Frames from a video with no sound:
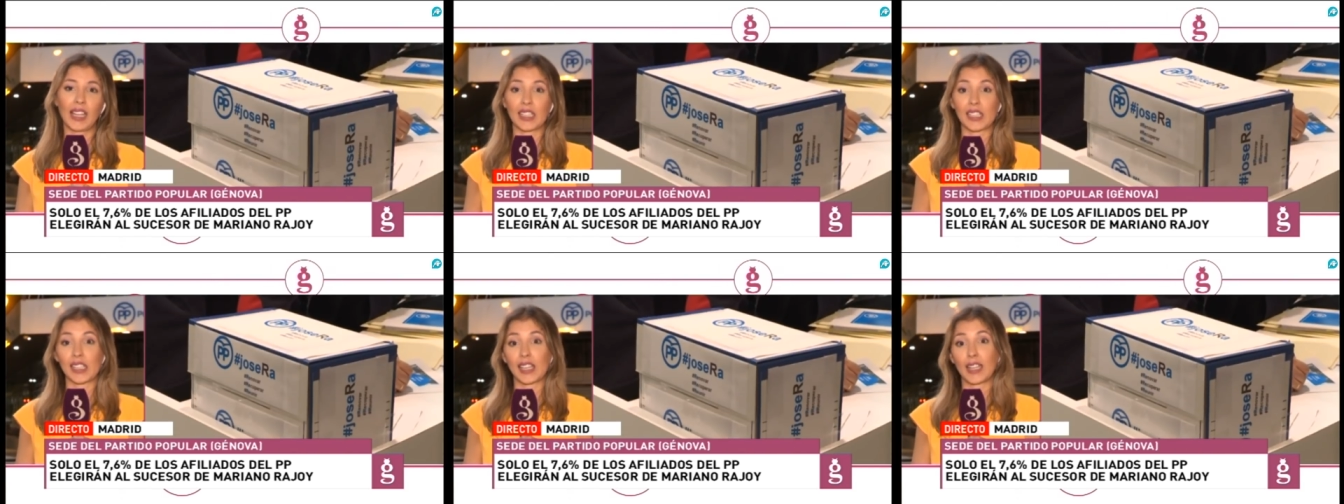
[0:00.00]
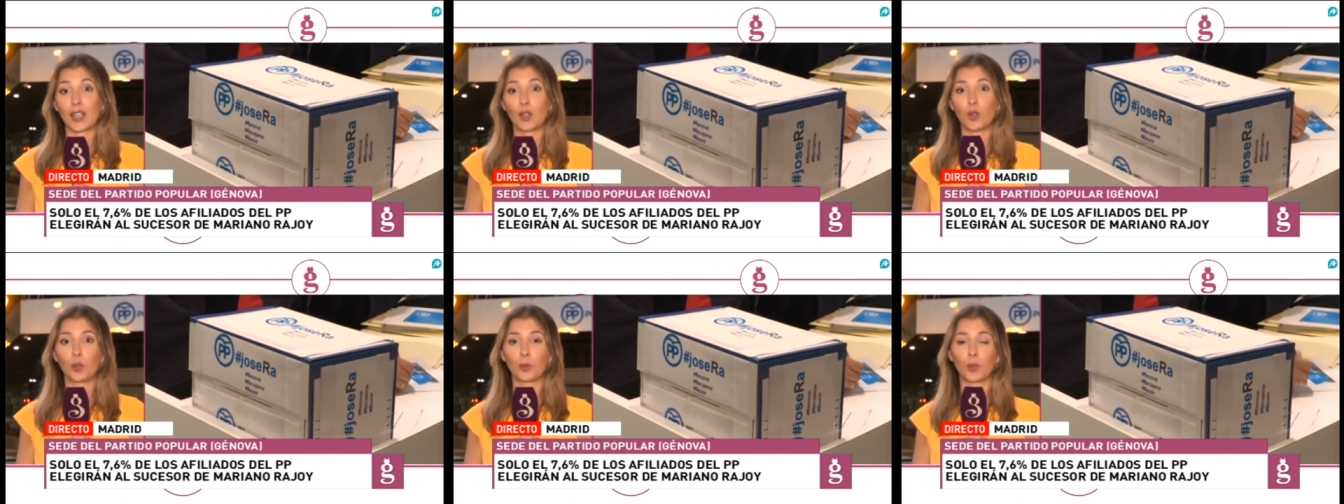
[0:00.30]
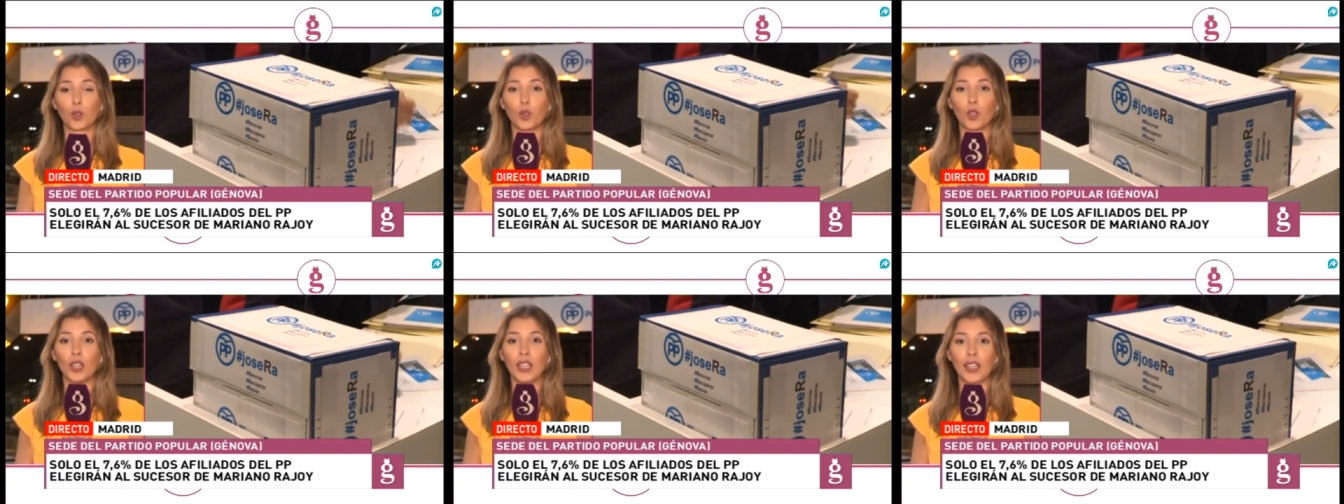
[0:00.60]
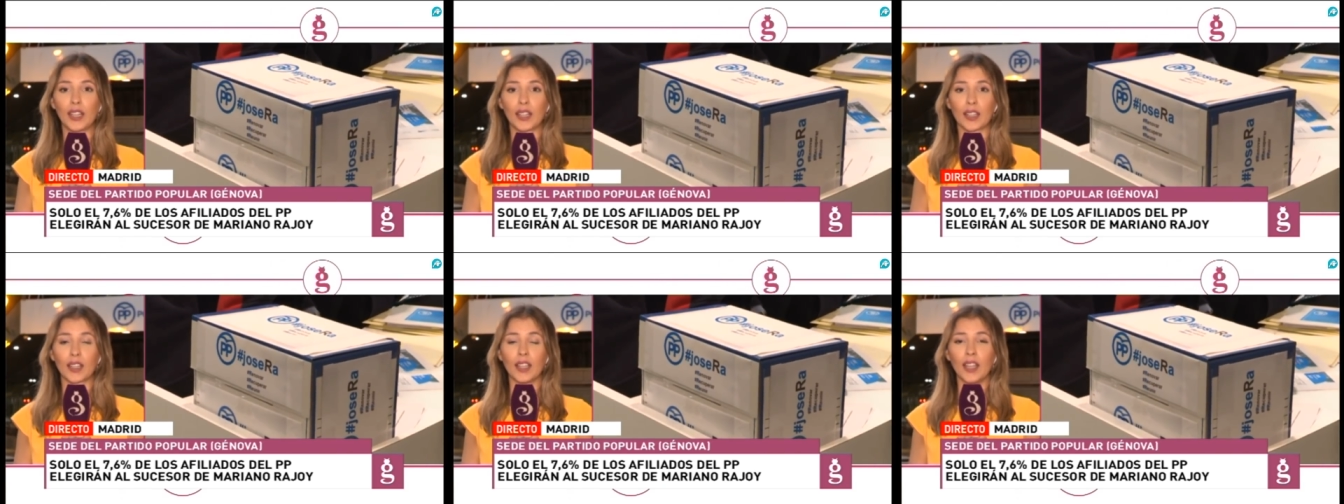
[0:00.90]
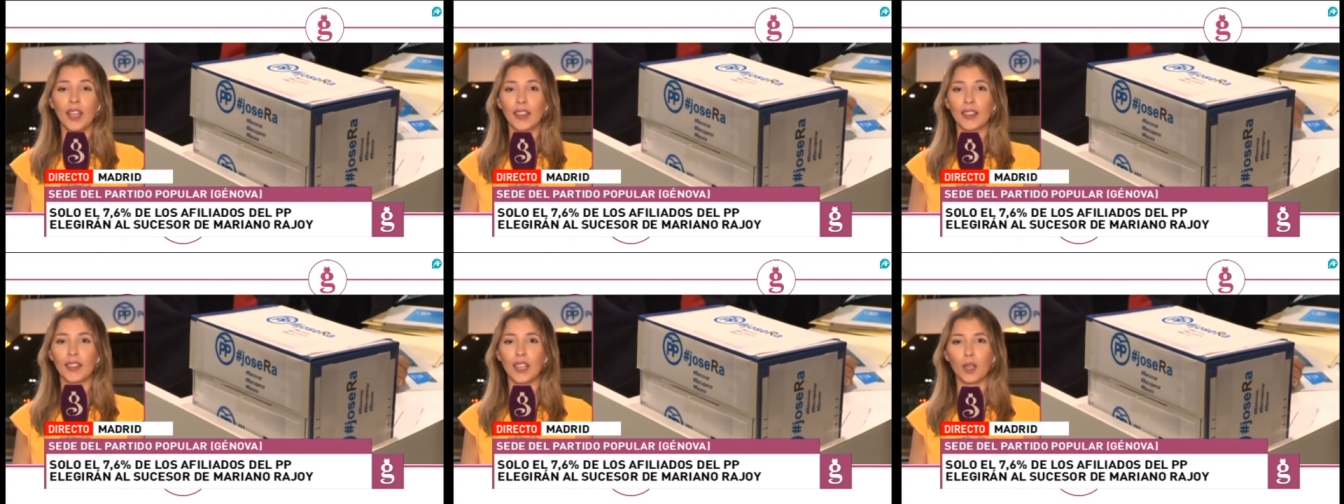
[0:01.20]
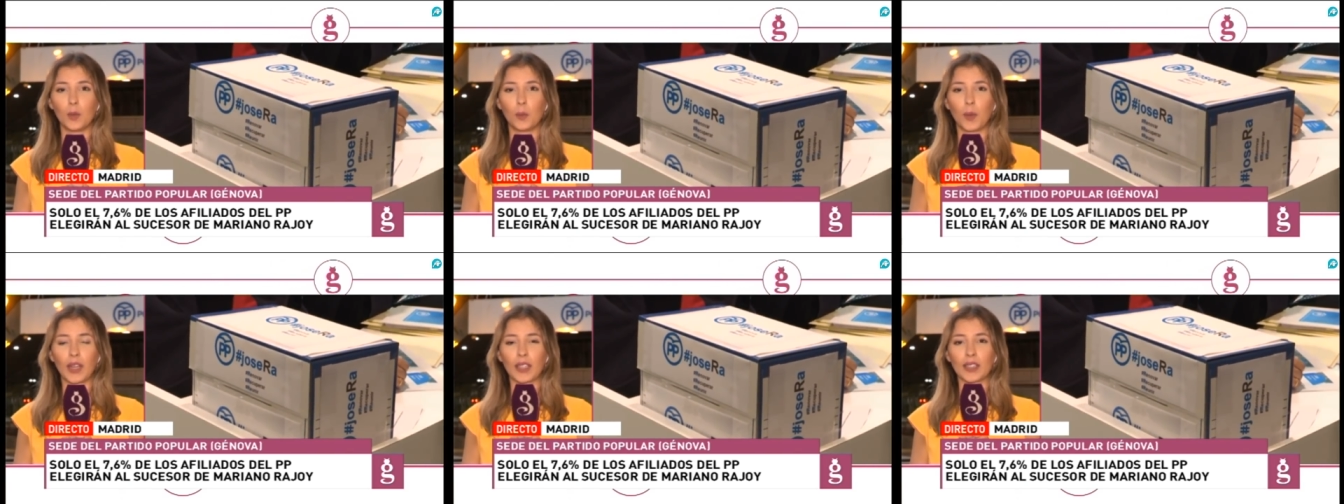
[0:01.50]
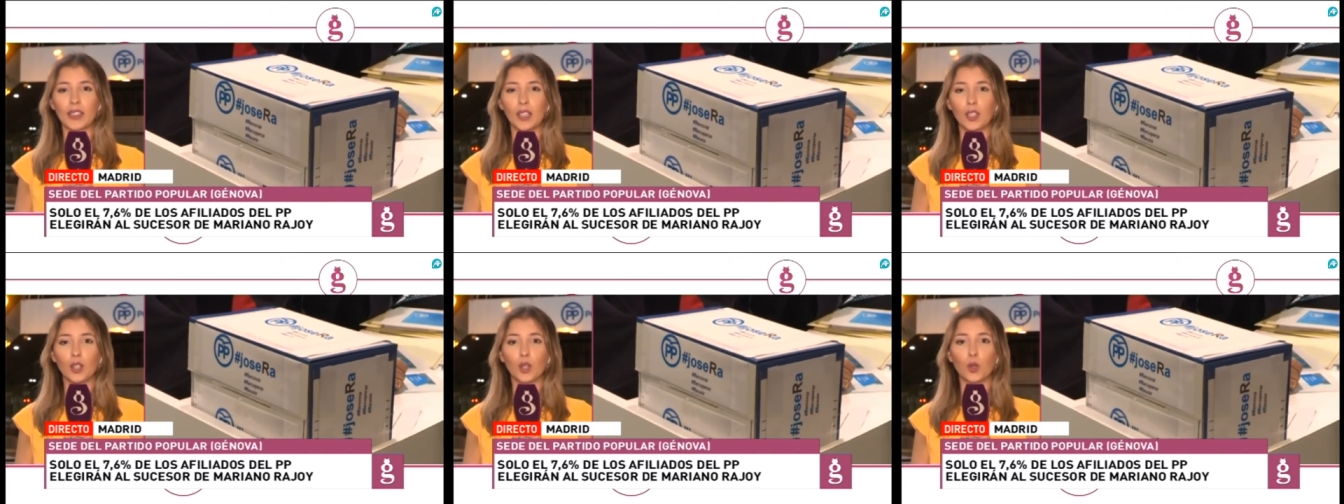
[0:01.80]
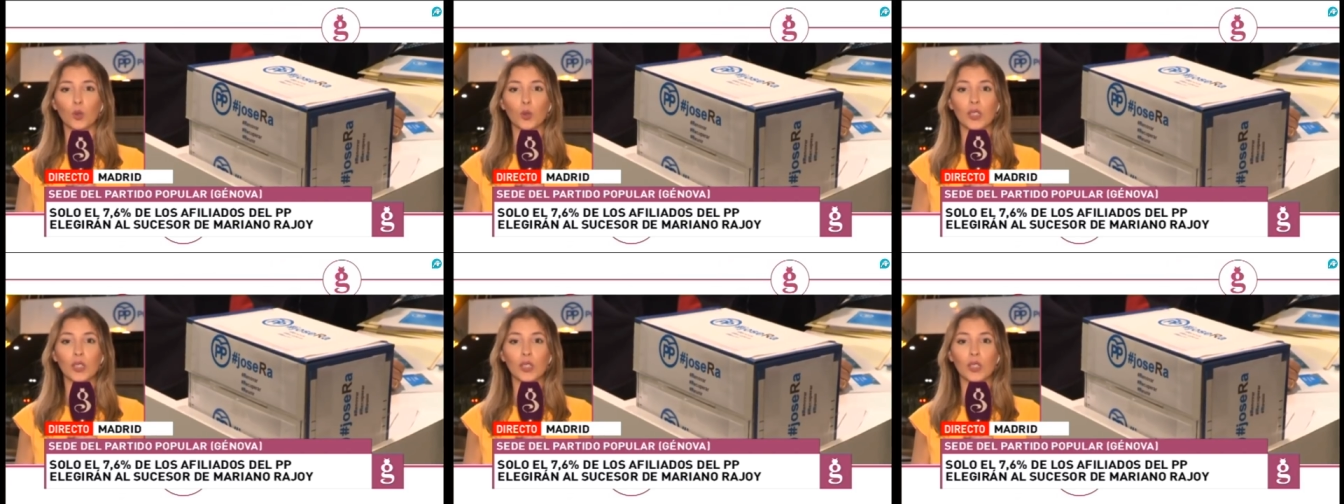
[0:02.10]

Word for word: al que será el nuevo líder del partido.